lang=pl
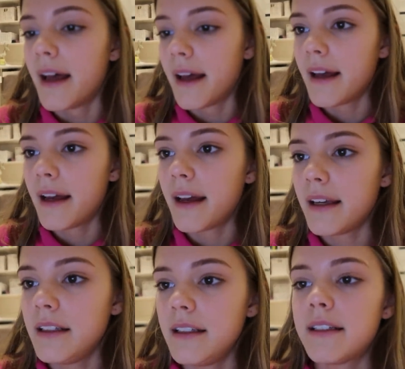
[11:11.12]
E,
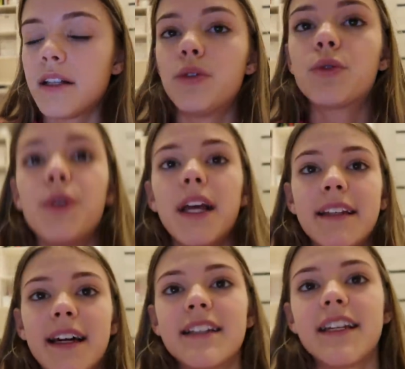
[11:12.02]
i się drukuję,
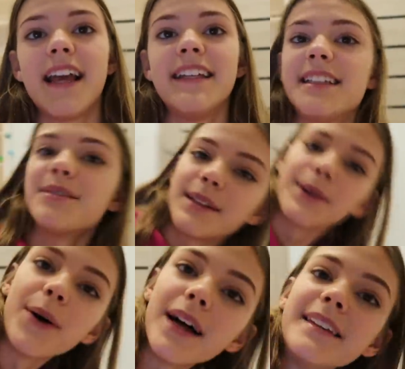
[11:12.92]
także jestem z
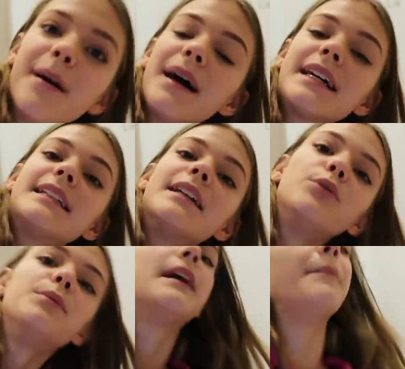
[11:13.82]
tego na maksa
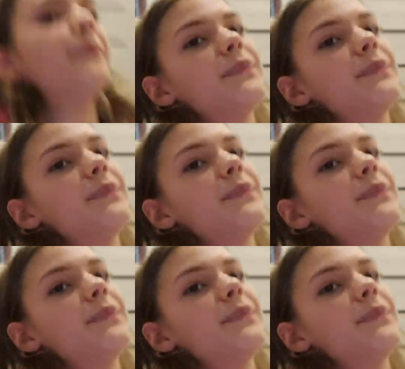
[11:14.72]
dumna.